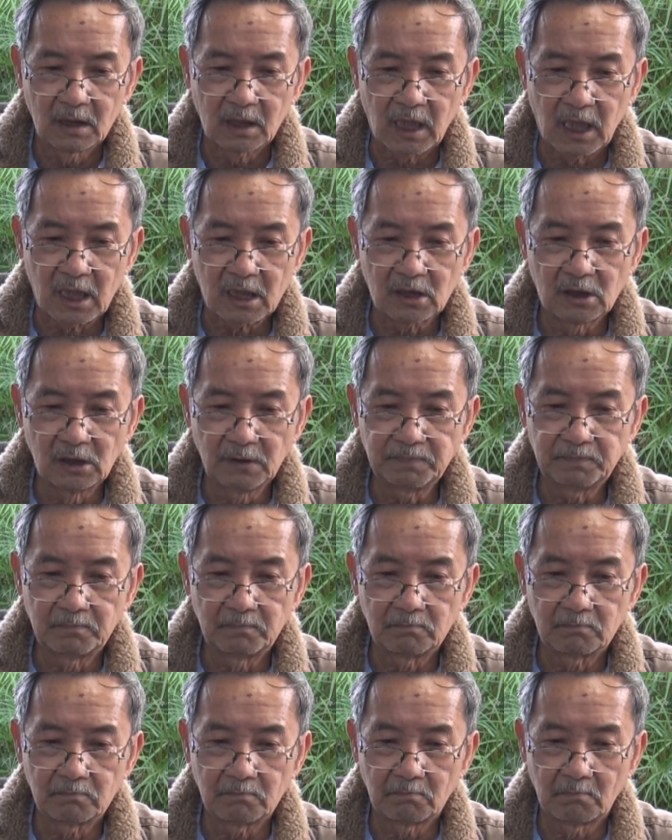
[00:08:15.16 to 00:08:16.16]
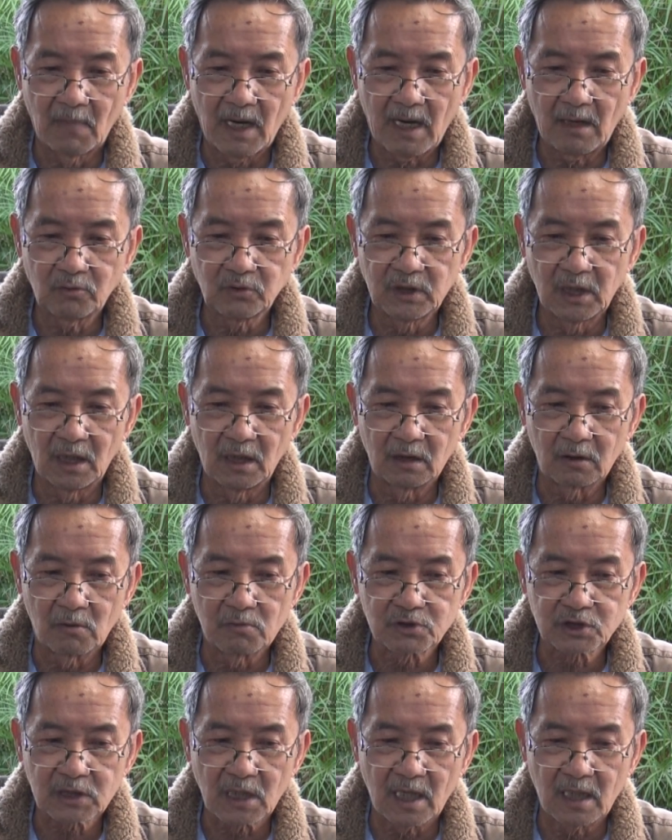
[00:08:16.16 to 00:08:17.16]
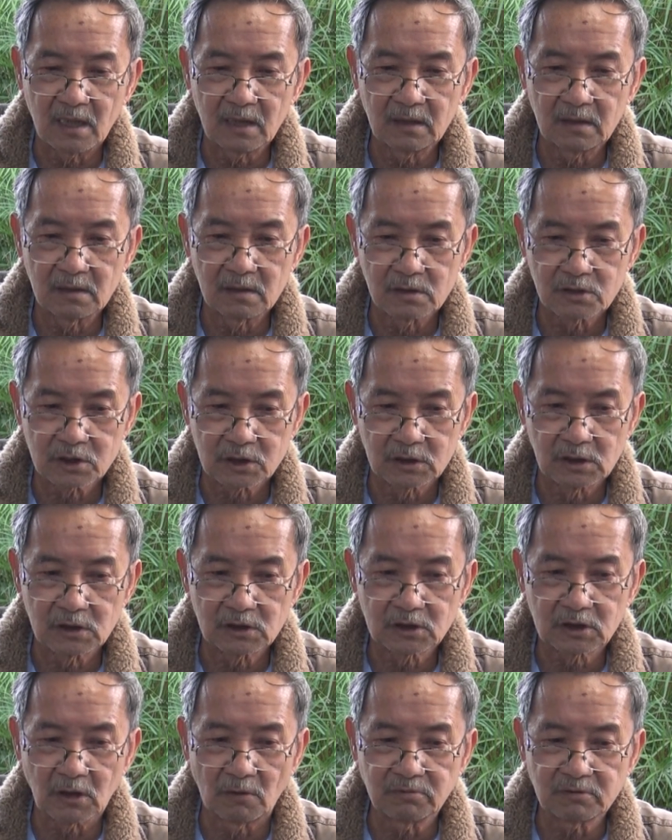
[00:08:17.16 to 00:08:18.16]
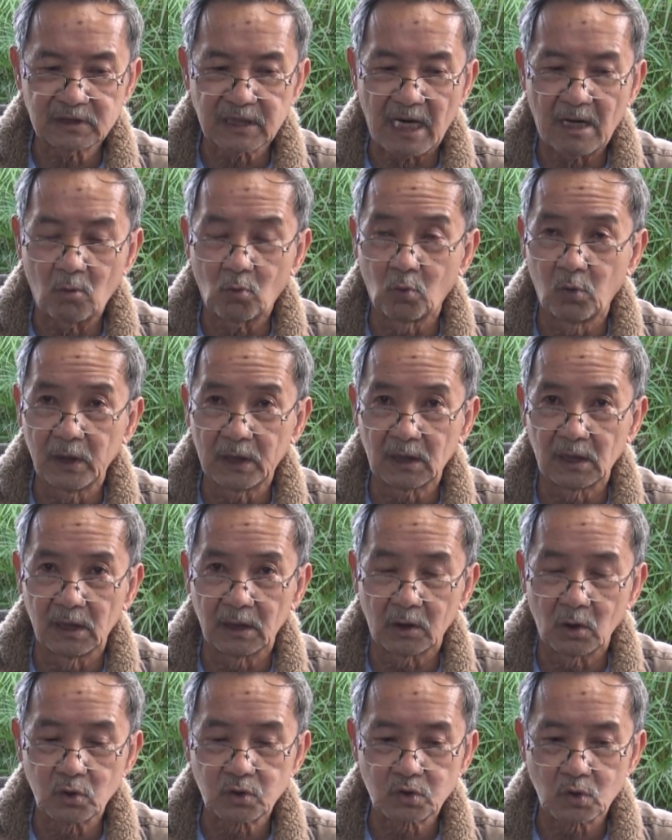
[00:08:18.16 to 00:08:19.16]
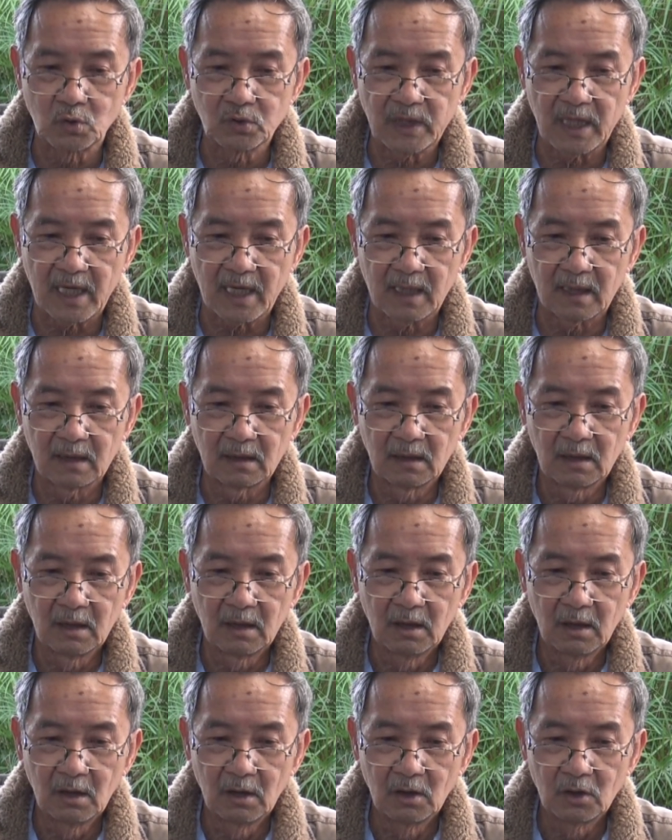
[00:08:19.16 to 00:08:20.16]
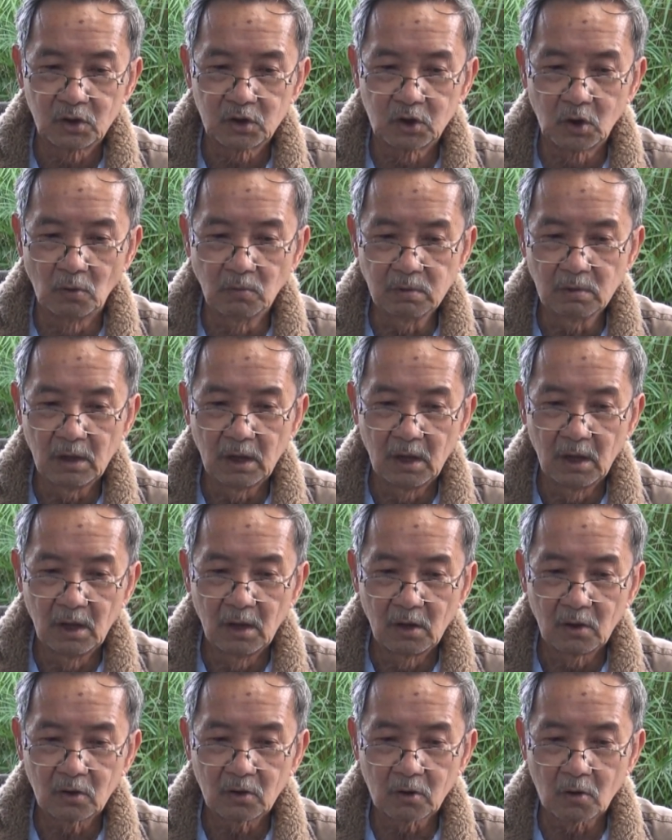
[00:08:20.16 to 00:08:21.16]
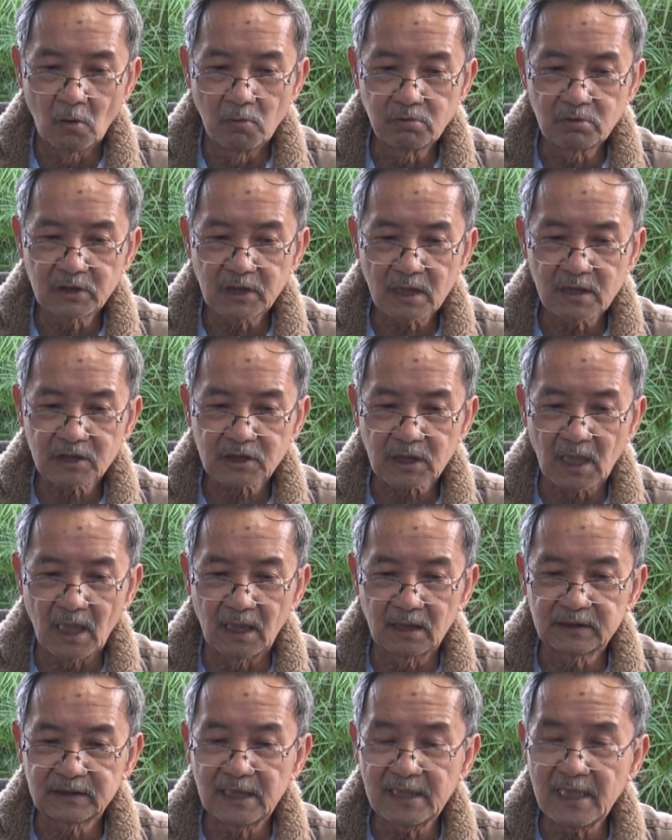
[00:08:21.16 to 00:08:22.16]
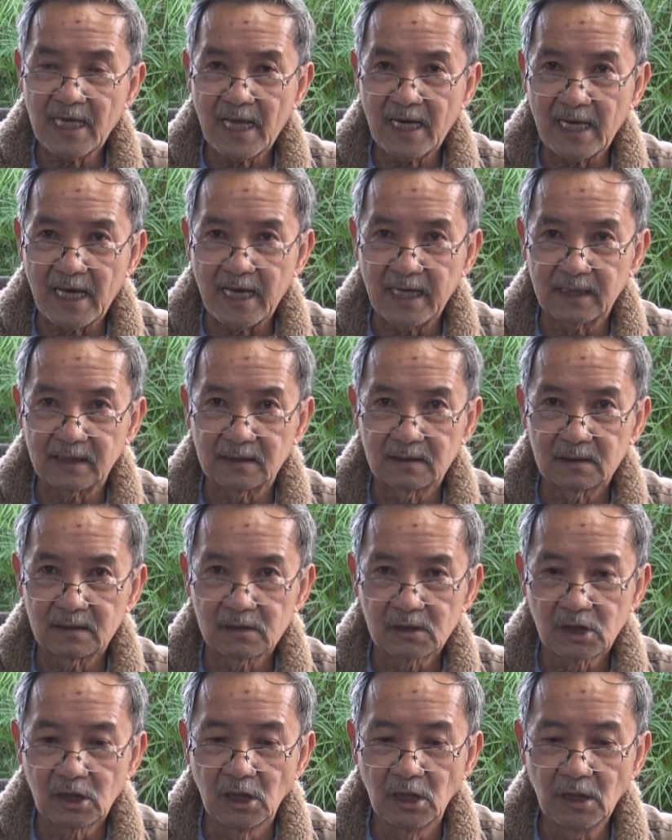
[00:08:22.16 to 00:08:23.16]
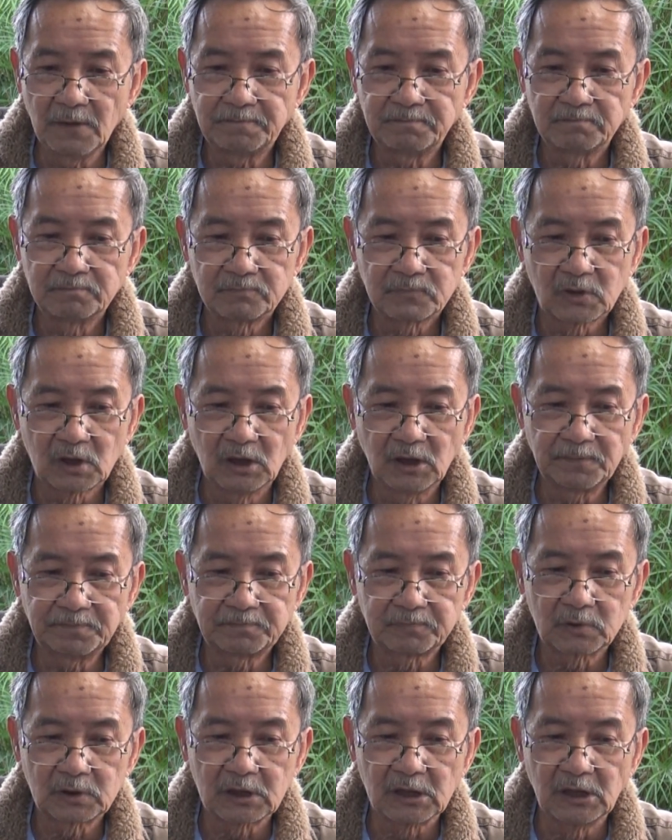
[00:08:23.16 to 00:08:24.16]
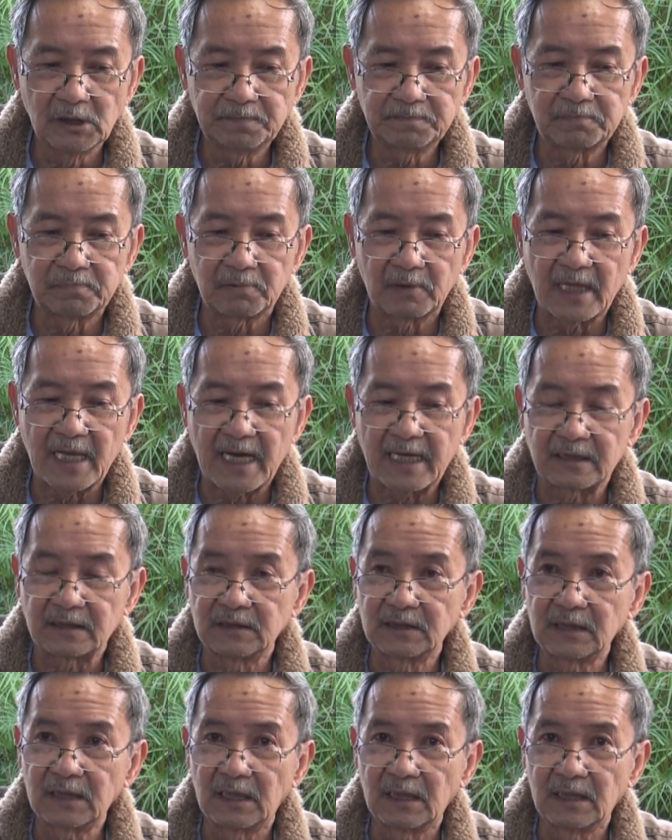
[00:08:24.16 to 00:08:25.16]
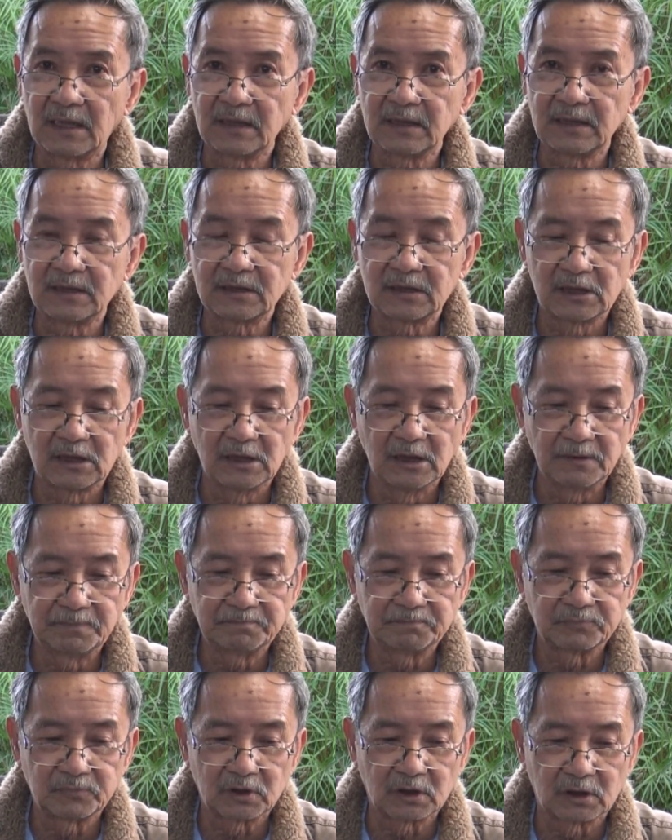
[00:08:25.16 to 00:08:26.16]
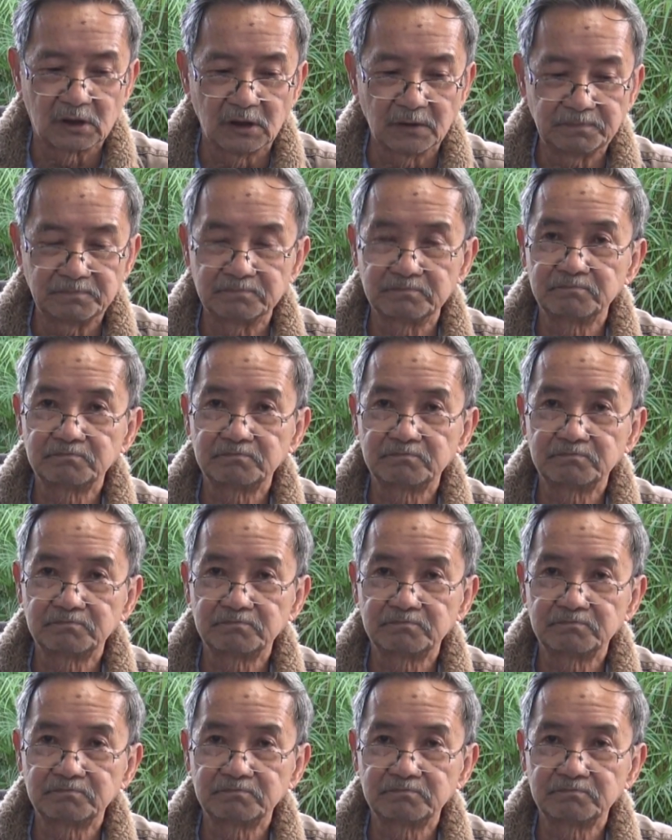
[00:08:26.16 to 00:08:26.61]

Kẻ cướp bao giờ cũng sợ sự chống trả quyết liệt của chủ nhà. Chúng cũng rất sợ tiếng la làng, cướp, cướp, cướp, làng nước ơi, cướp, cướp.